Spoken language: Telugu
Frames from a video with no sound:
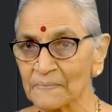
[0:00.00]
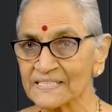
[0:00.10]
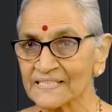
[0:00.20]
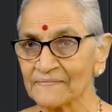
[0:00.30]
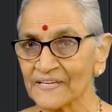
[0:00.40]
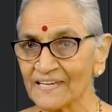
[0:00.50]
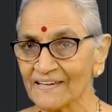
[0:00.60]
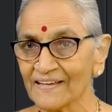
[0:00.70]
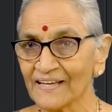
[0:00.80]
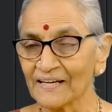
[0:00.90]
అమ్మేసేవి
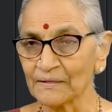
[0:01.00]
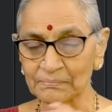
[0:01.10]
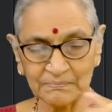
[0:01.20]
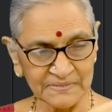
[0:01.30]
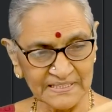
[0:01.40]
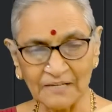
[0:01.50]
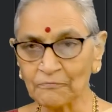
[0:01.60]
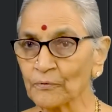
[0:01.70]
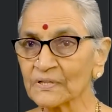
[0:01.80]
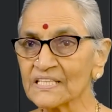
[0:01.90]
సెల్
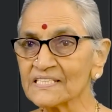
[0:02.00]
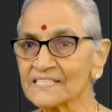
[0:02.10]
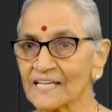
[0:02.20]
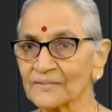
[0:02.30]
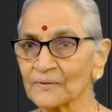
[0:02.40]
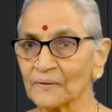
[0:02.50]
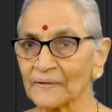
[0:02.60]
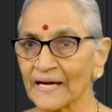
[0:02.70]
ఫోన్ తీస్తే అందులో